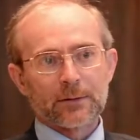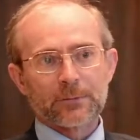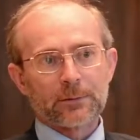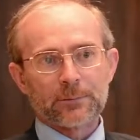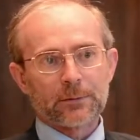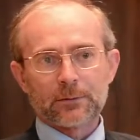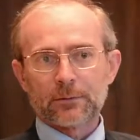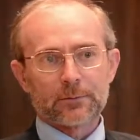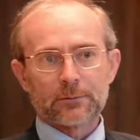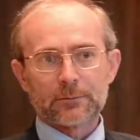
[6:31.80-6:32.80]

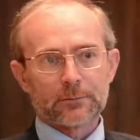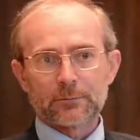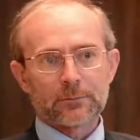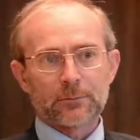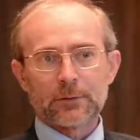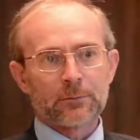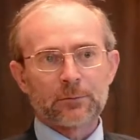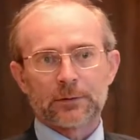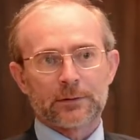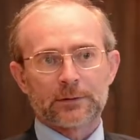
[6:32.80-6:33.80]
proprio
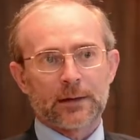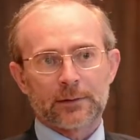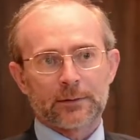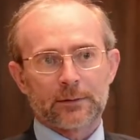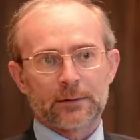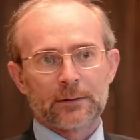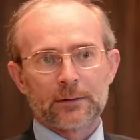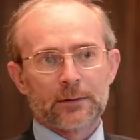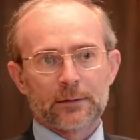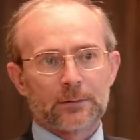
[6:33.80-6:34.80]
qualunque distanza
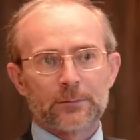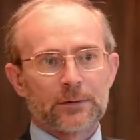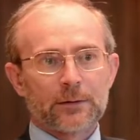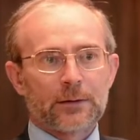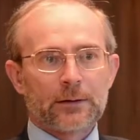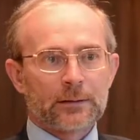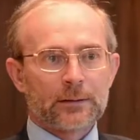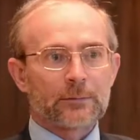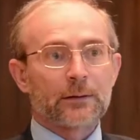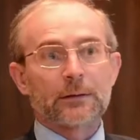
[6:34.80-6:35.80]
in
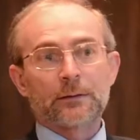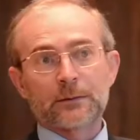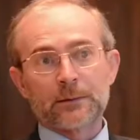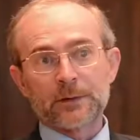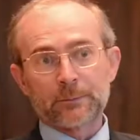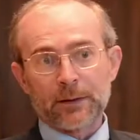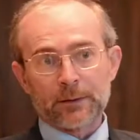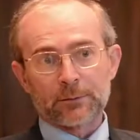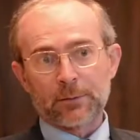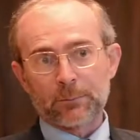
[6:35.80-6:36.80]
bicicletta, qualche volta mi
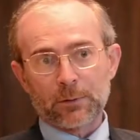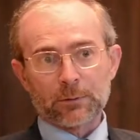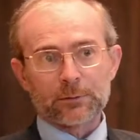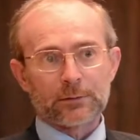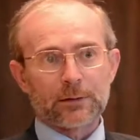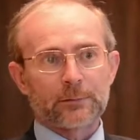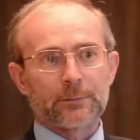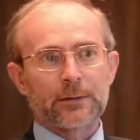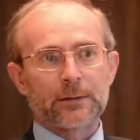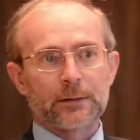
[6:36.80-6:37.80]
perdo apposta
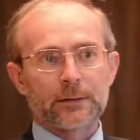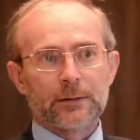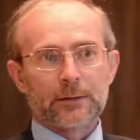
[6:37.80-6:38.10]
per